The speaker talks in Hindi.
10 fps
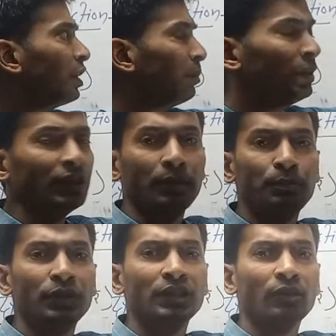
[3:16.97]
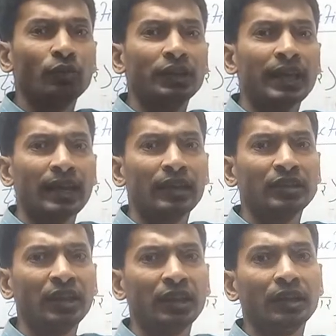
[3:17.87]
डिवीजन फीजन को ही क्या
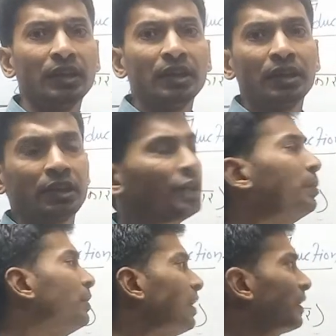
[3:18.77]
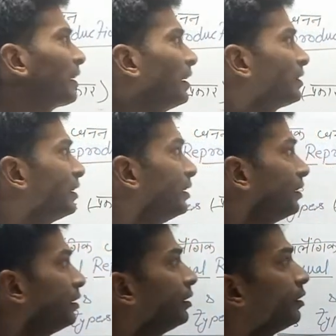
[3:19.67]
कहते हैं डिवीजन कहते हैं